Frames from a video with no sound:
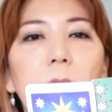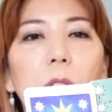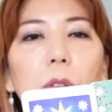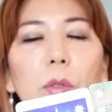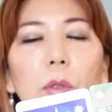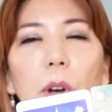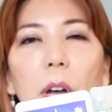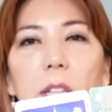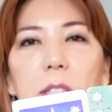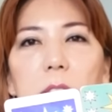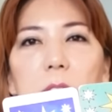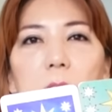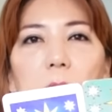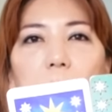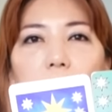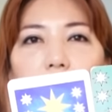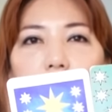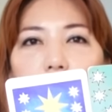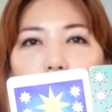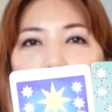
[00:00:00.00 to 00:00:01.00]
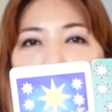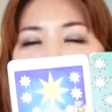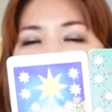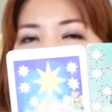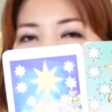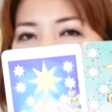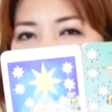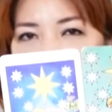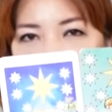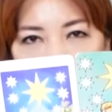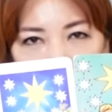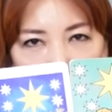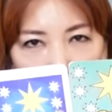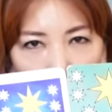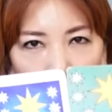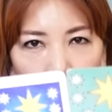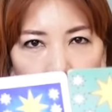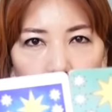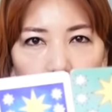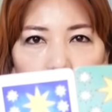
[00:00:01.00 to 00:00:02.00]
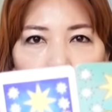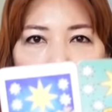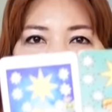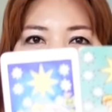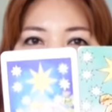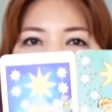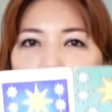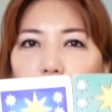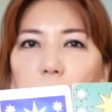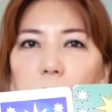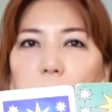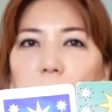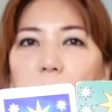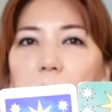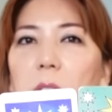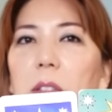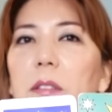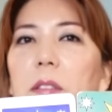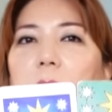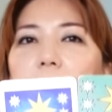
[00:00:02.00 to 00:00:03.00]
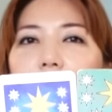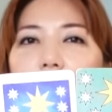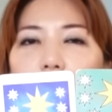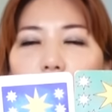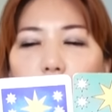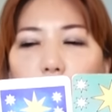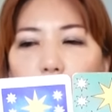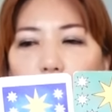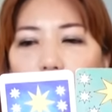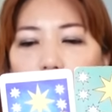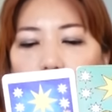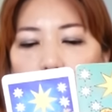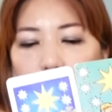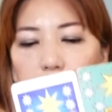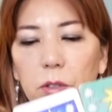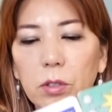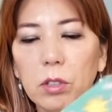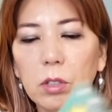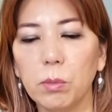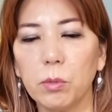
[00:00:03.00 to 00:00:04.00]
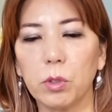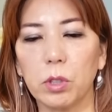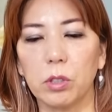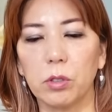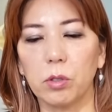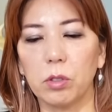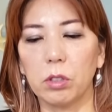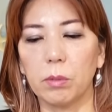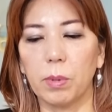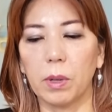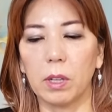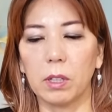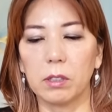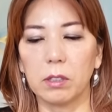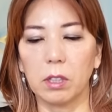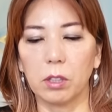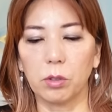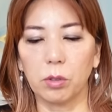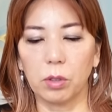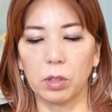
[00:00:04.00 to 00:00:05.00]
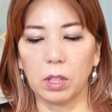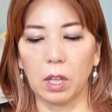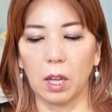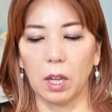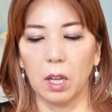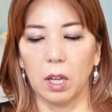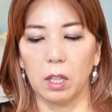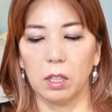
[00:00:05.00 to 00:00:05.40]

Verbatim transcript: こう足が一つは水の中、一つは陸の上にあるんですけども、それでも非常にバランスが取れて、